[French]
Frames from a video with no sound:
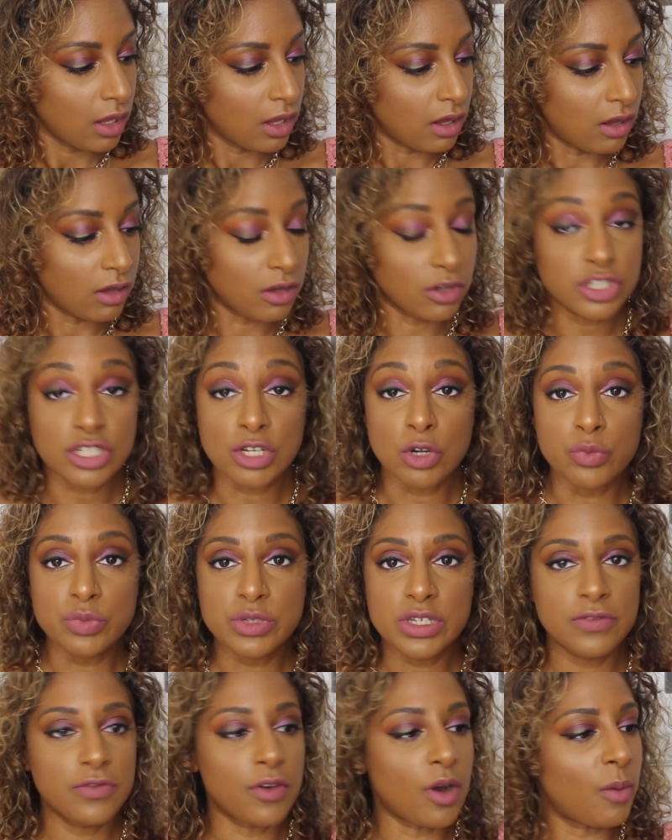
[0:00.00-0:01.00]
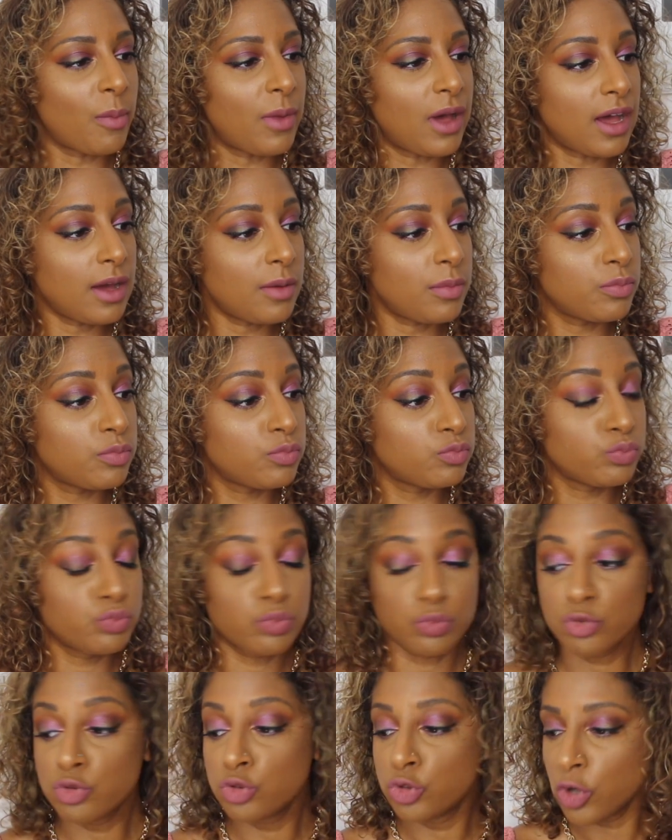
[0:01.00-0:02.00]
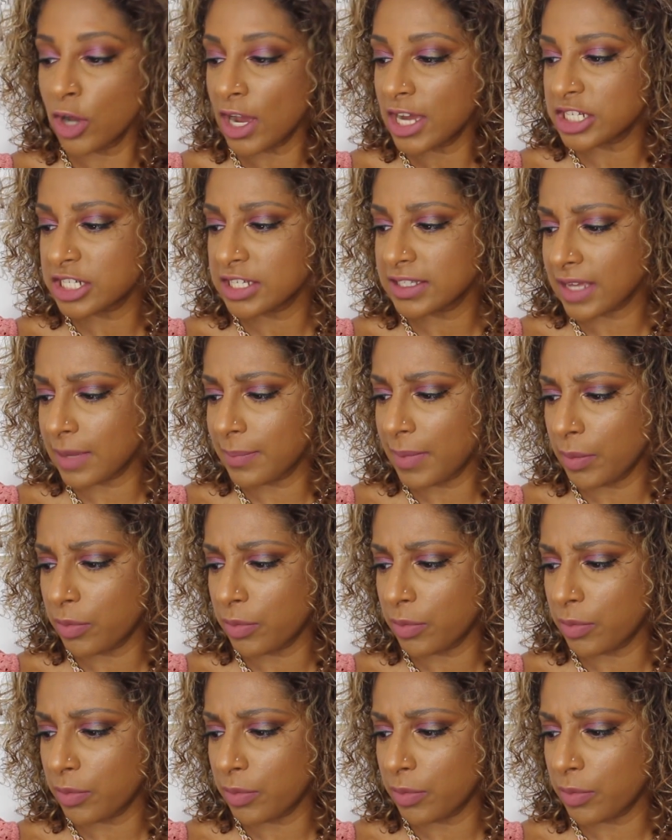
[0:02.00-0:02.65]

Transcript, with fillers: j'ai le petit format je le rachèterai